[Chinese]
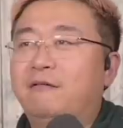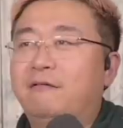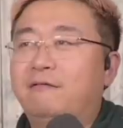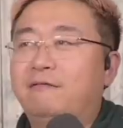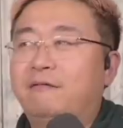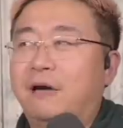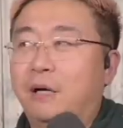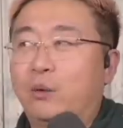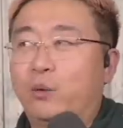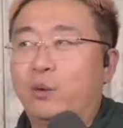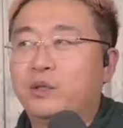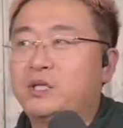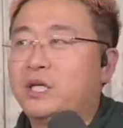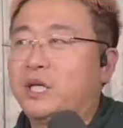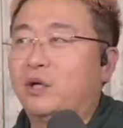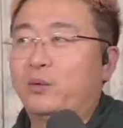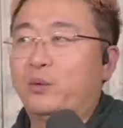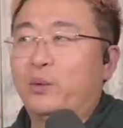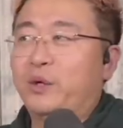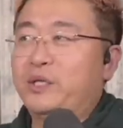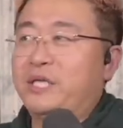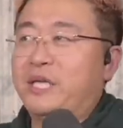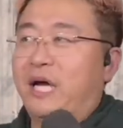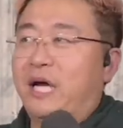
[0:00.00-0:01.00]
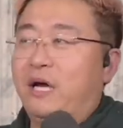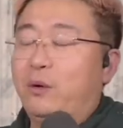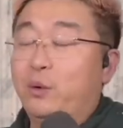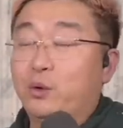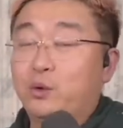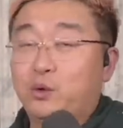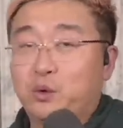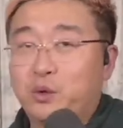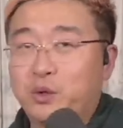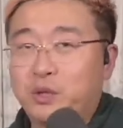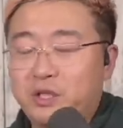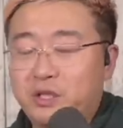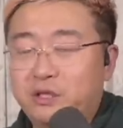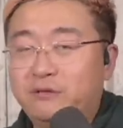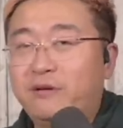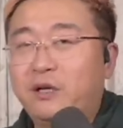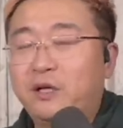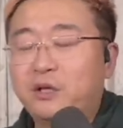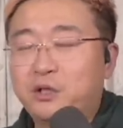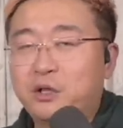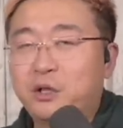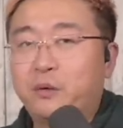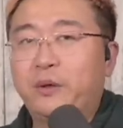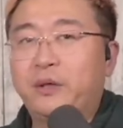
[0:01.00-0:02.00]
法国这样的国家，或者说西
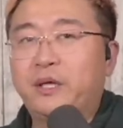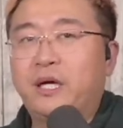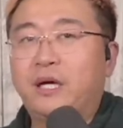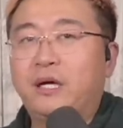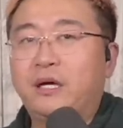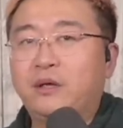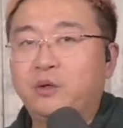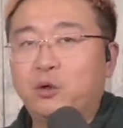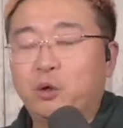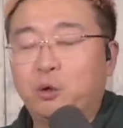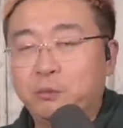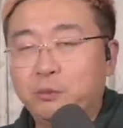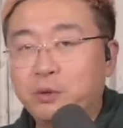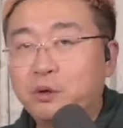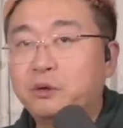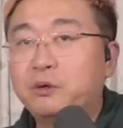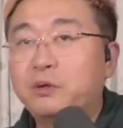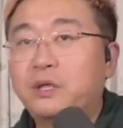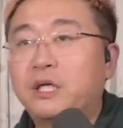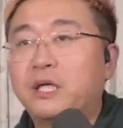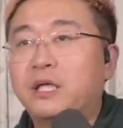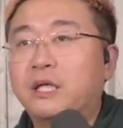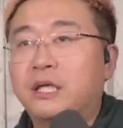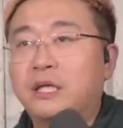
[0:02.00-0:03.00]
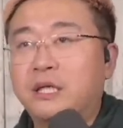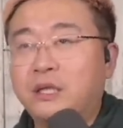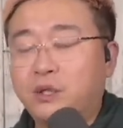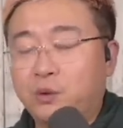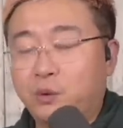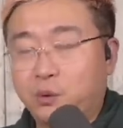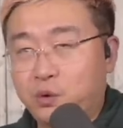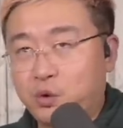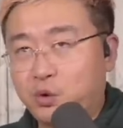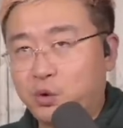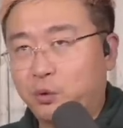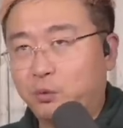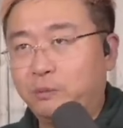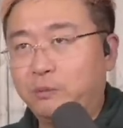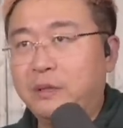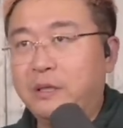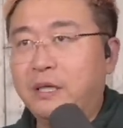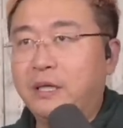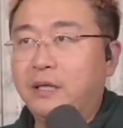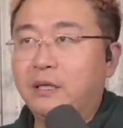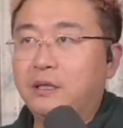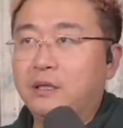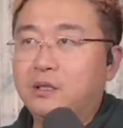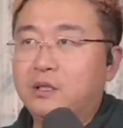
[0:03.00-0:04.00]
方社会呢，有没有可能有这种
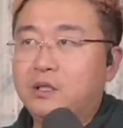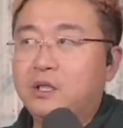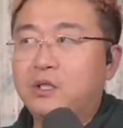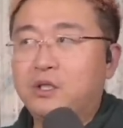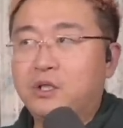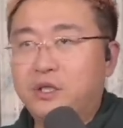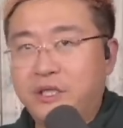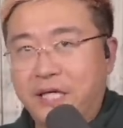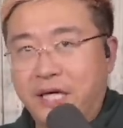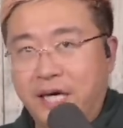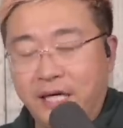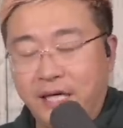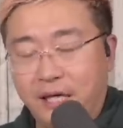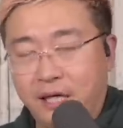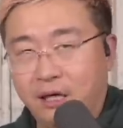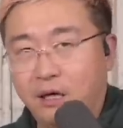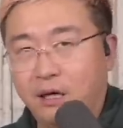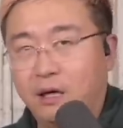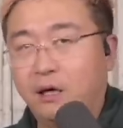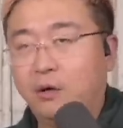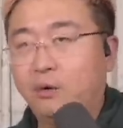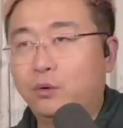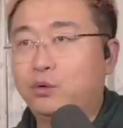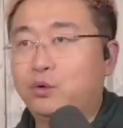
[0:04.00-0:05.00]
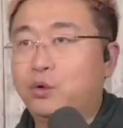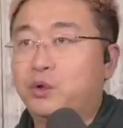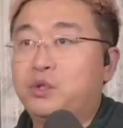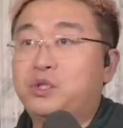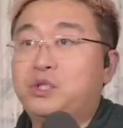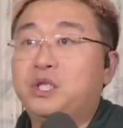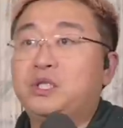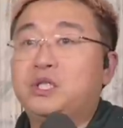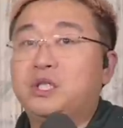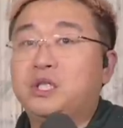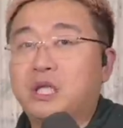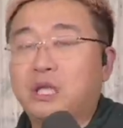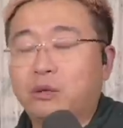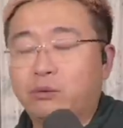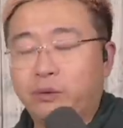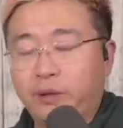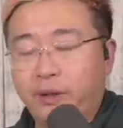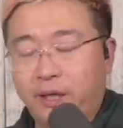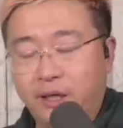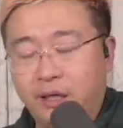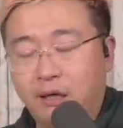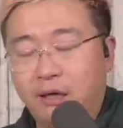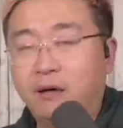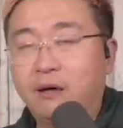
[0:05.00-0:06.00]
政治家也好，或者说政治理论
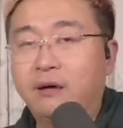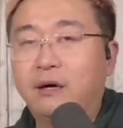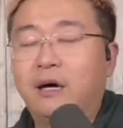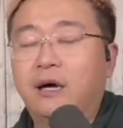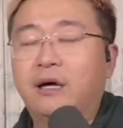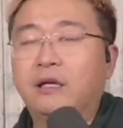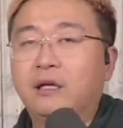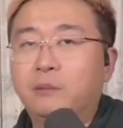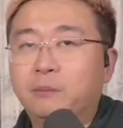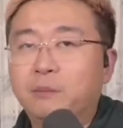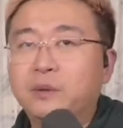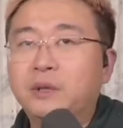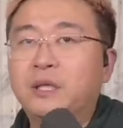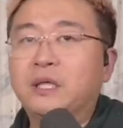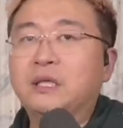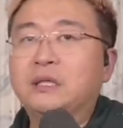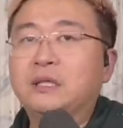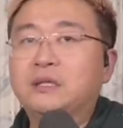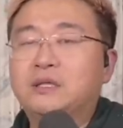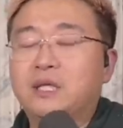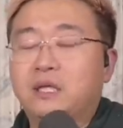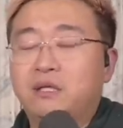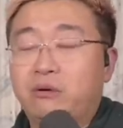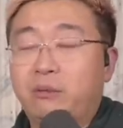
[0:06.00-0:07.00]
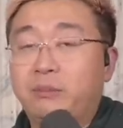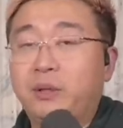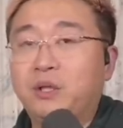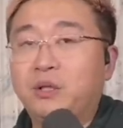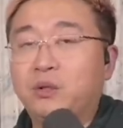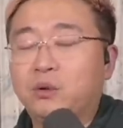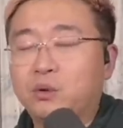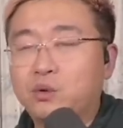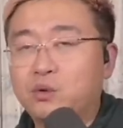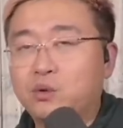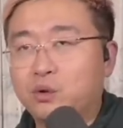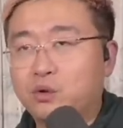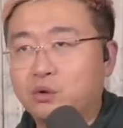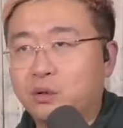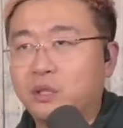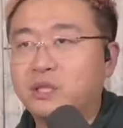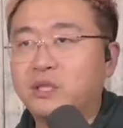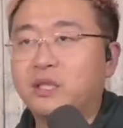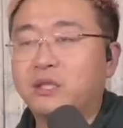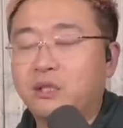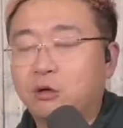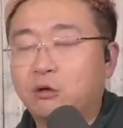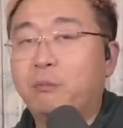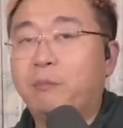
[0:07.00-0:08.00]
也好啊，能不能在这方面有所创
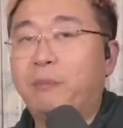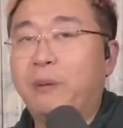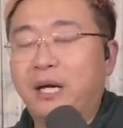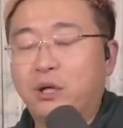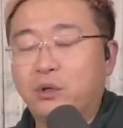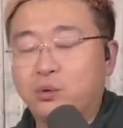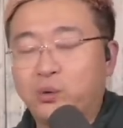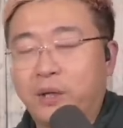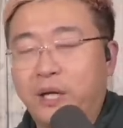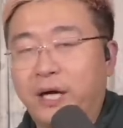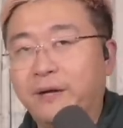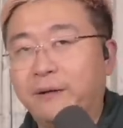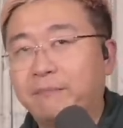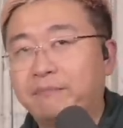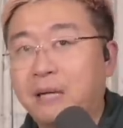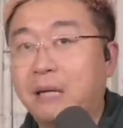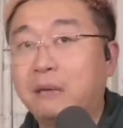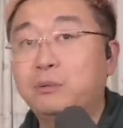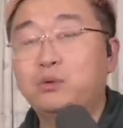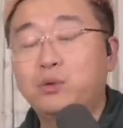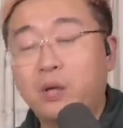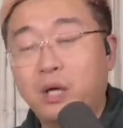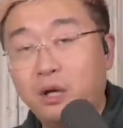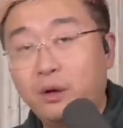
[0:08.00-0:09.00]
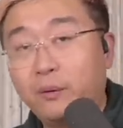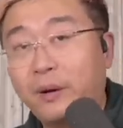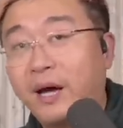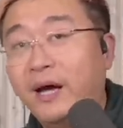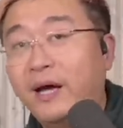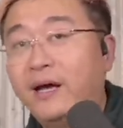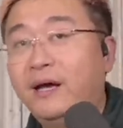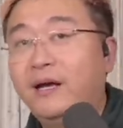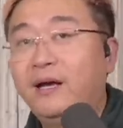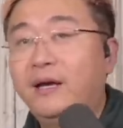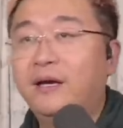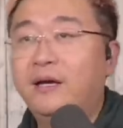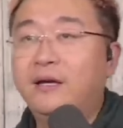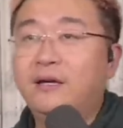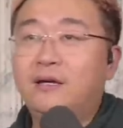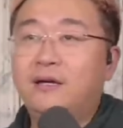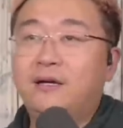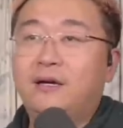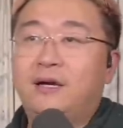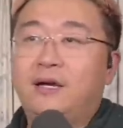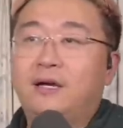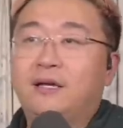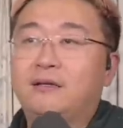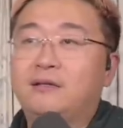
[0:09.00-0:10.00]
新，能够拔得出来？拔不出来的话，
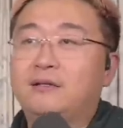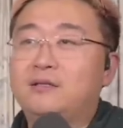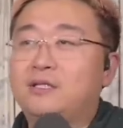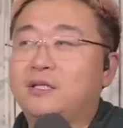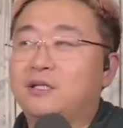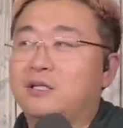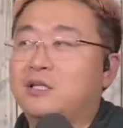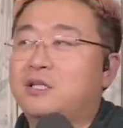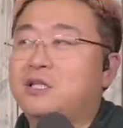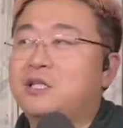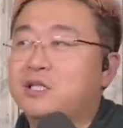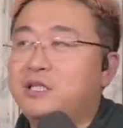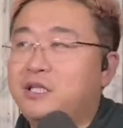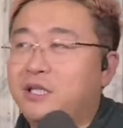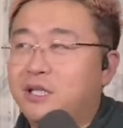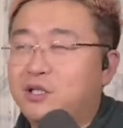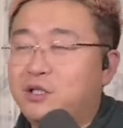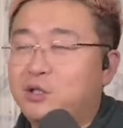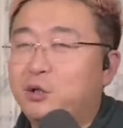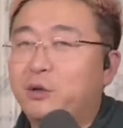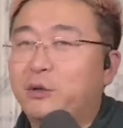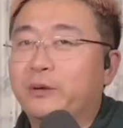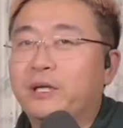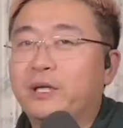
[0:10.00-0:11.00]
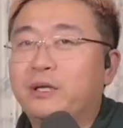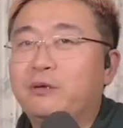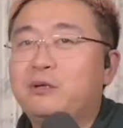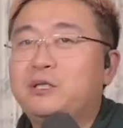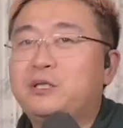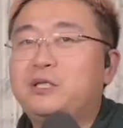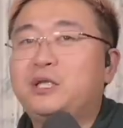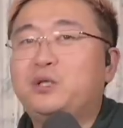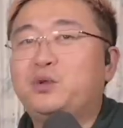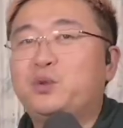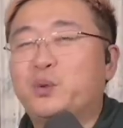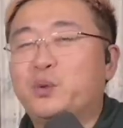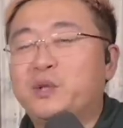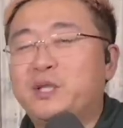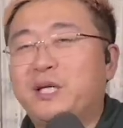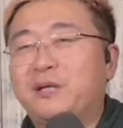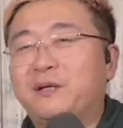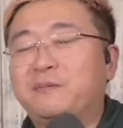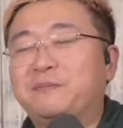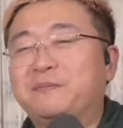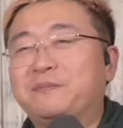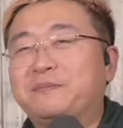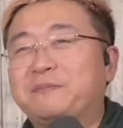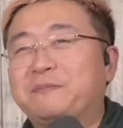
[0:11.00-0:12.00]
哎，这个世界就可能会陷入
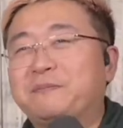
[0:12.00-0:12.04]
像